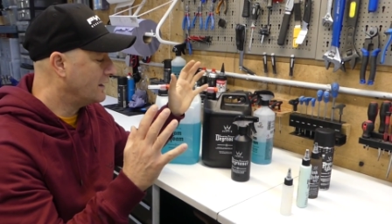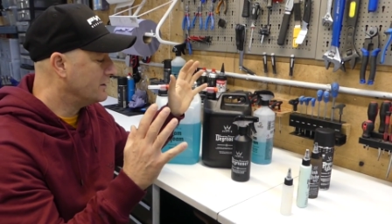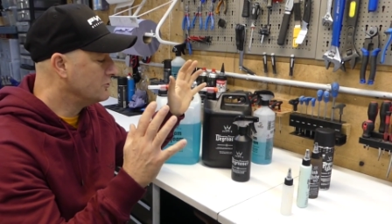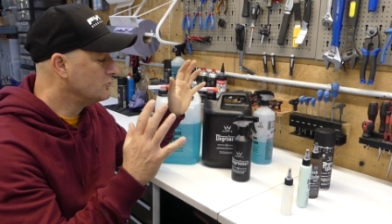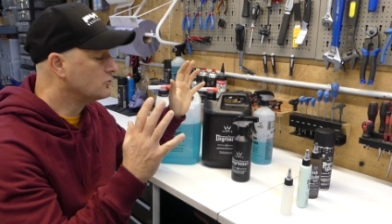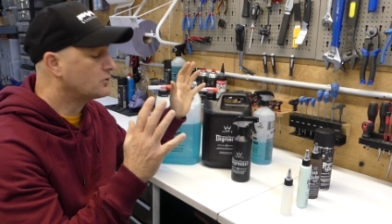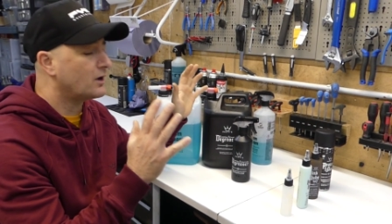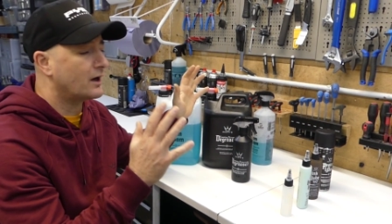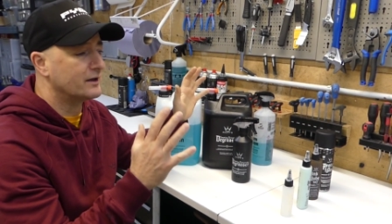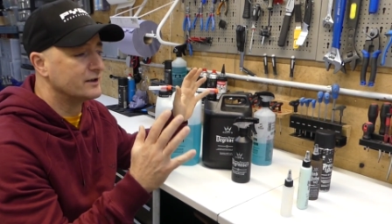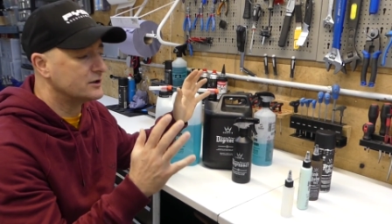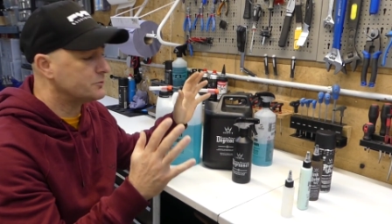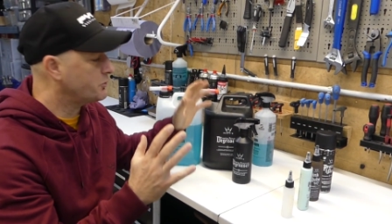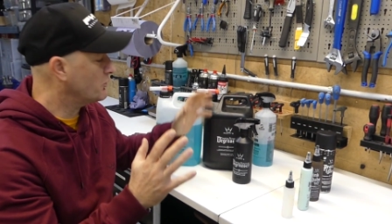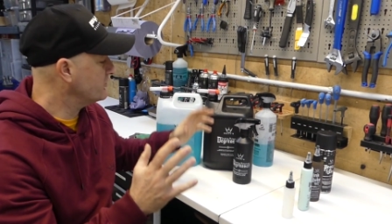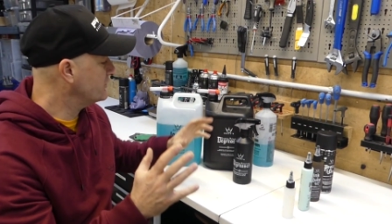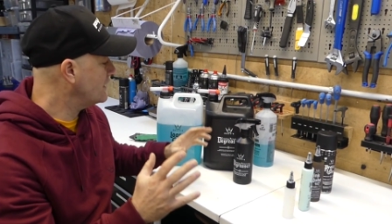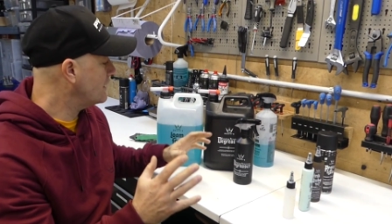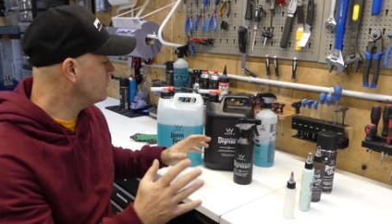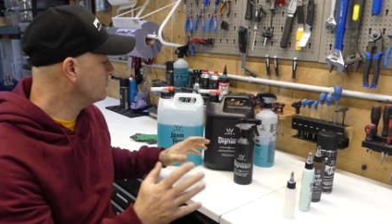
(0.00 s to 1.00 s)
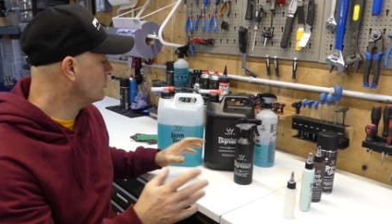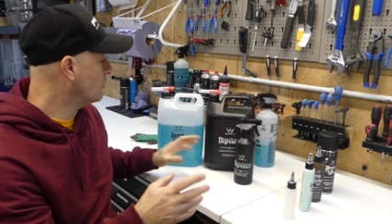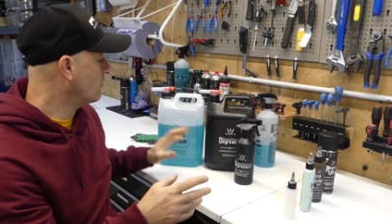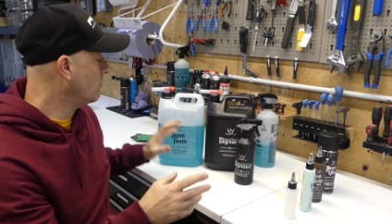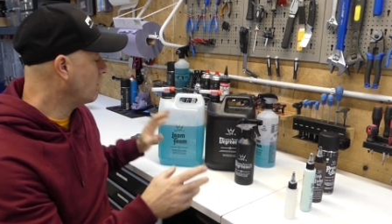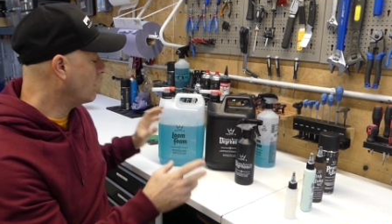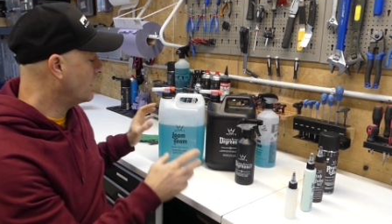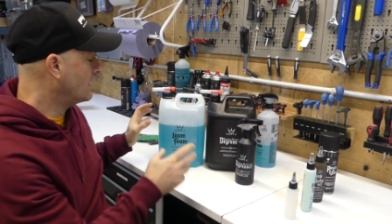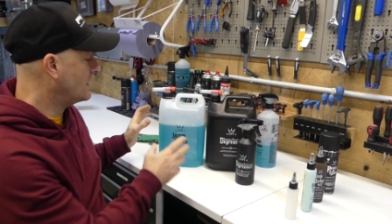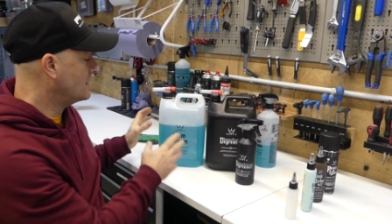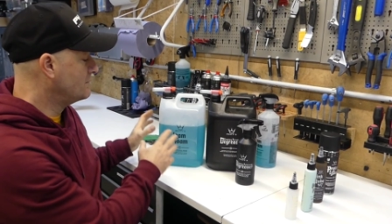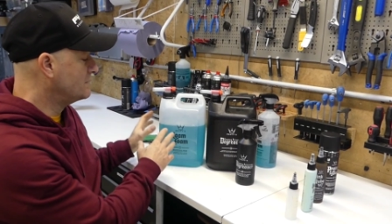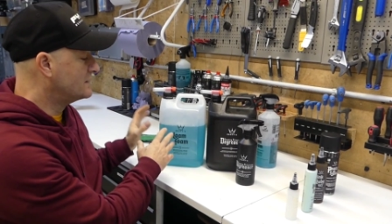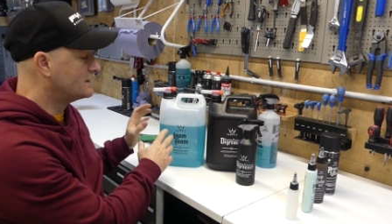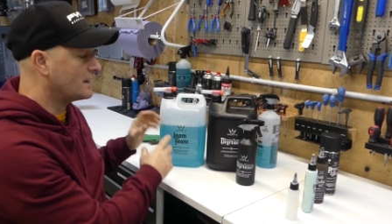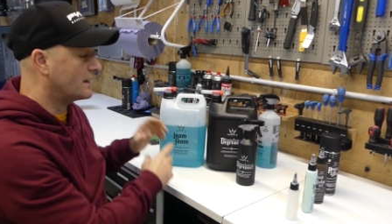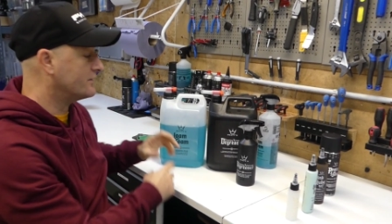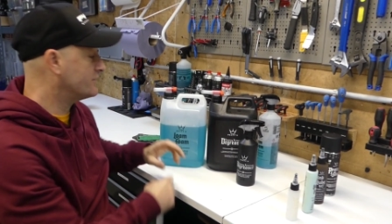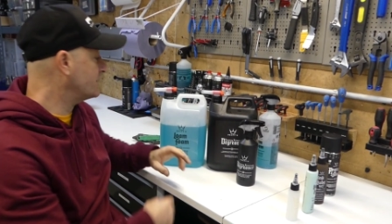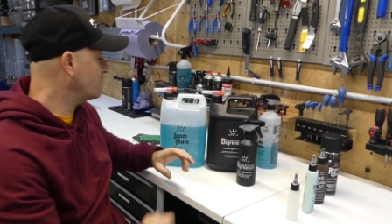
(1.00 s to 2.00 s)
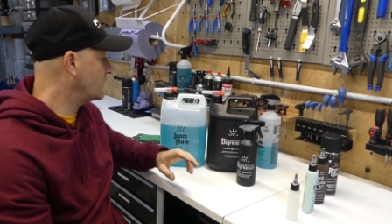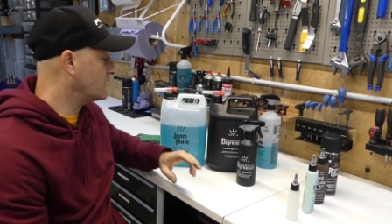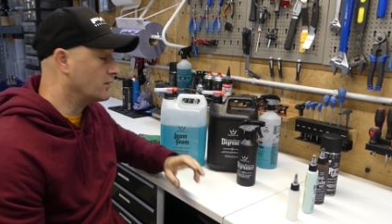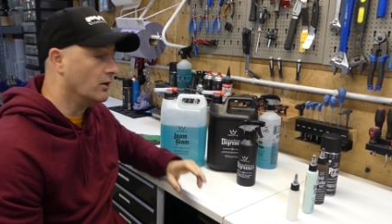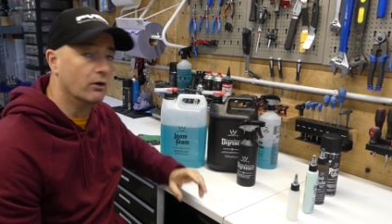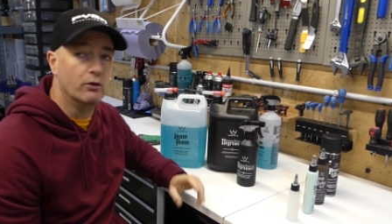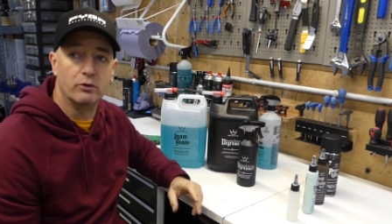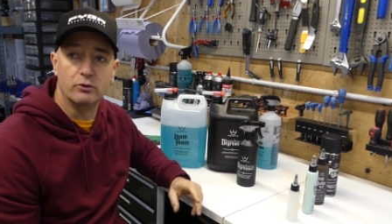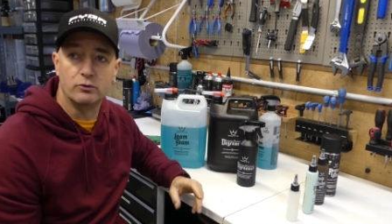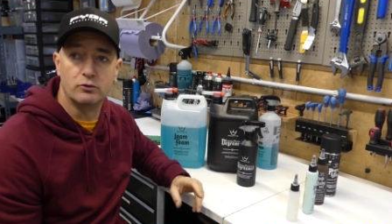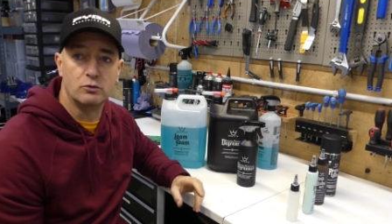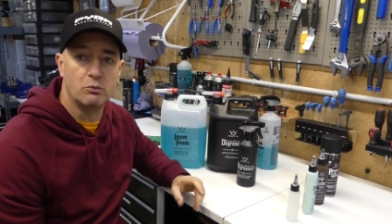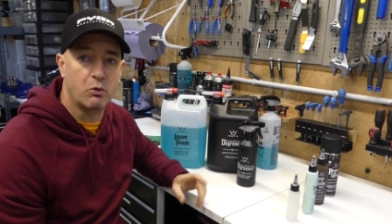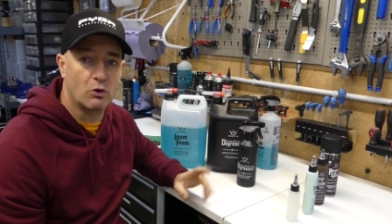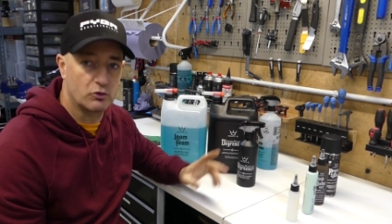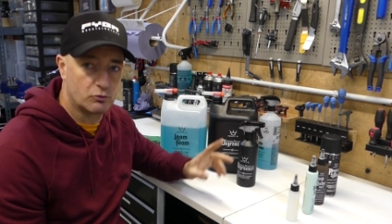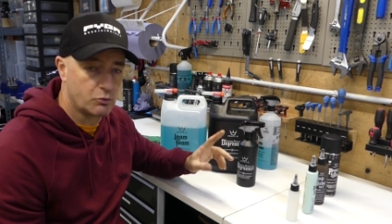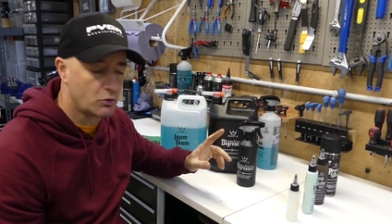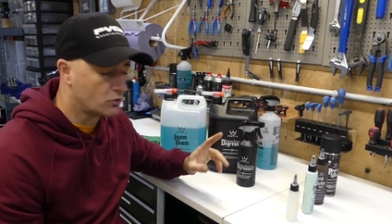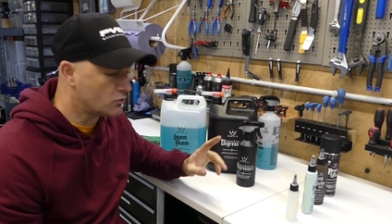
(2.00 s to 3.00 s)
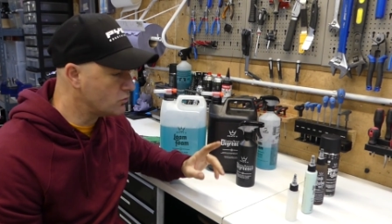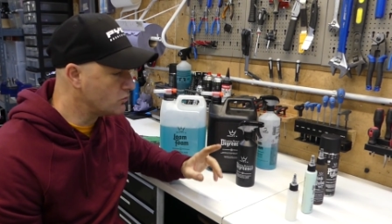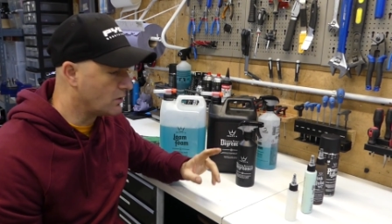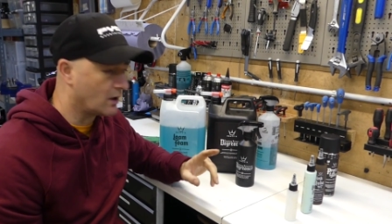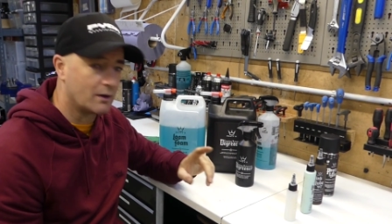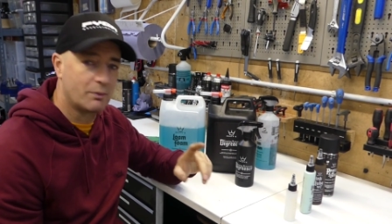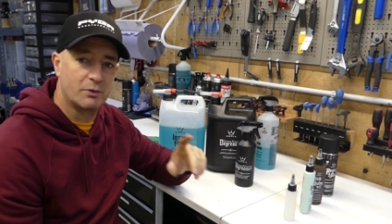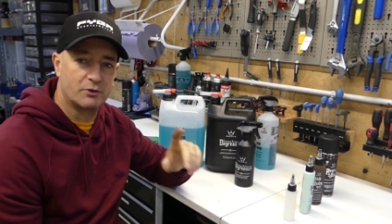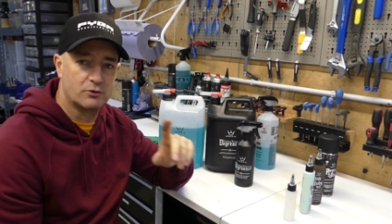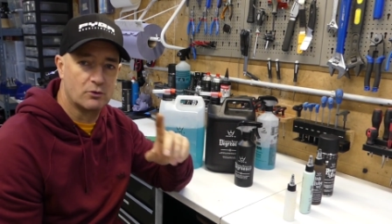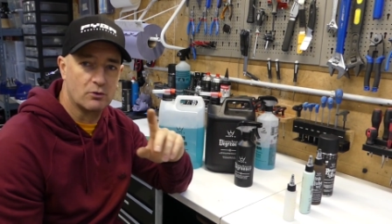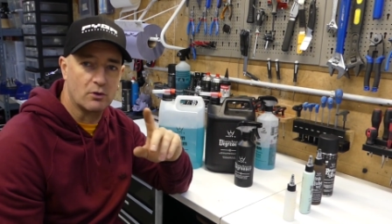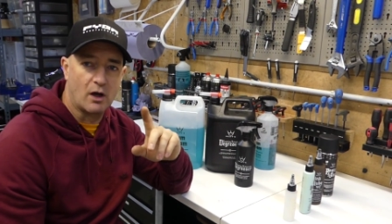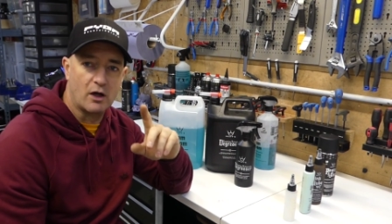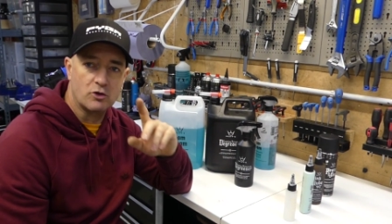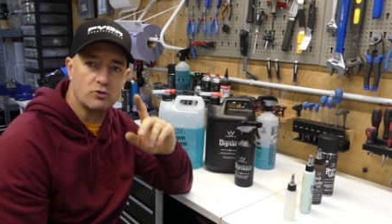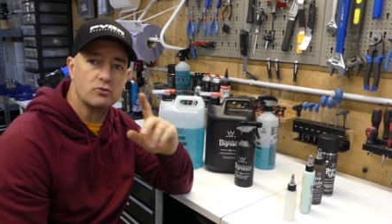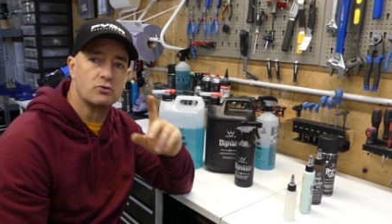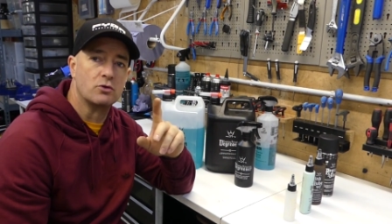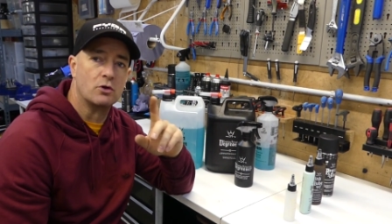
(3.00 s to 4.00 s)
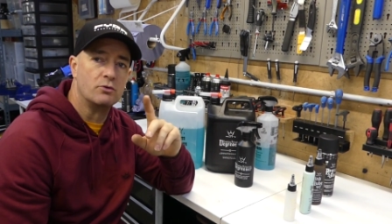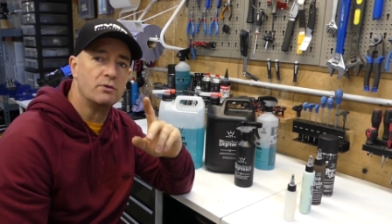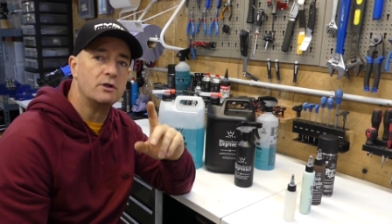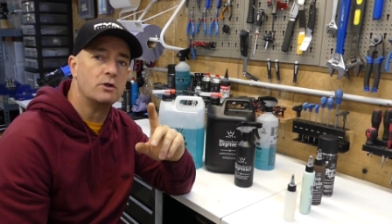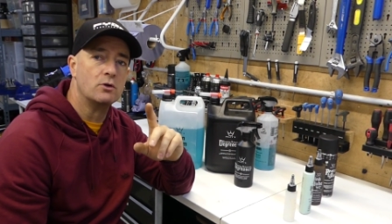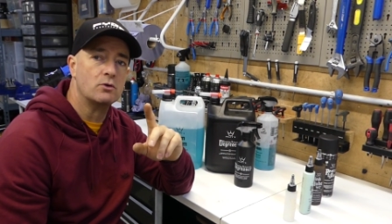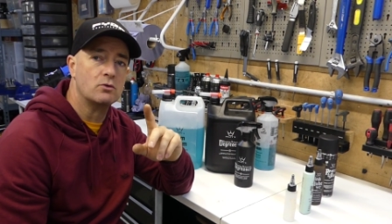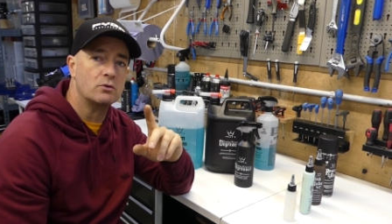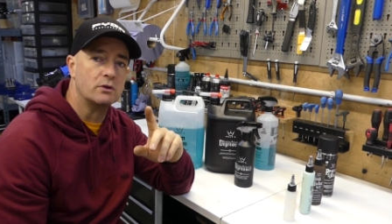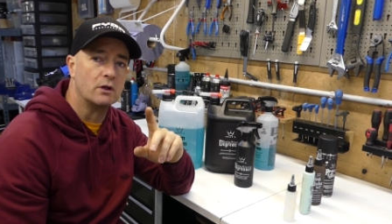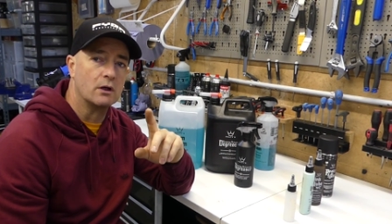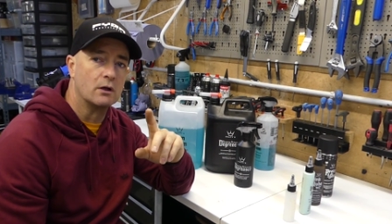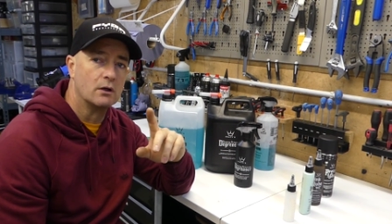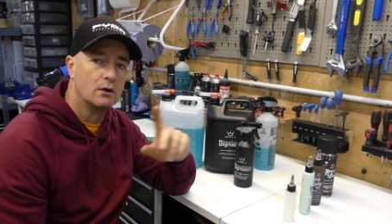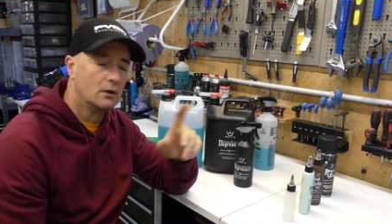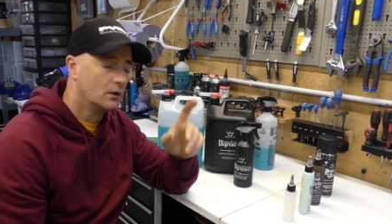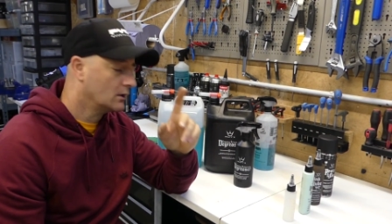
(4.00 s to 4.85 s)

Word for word: Ultra indispensable, non. À la limite, t'as ça, euh, tu brosses beaucoup, parce que rajoute de l'huile de coude. Hein.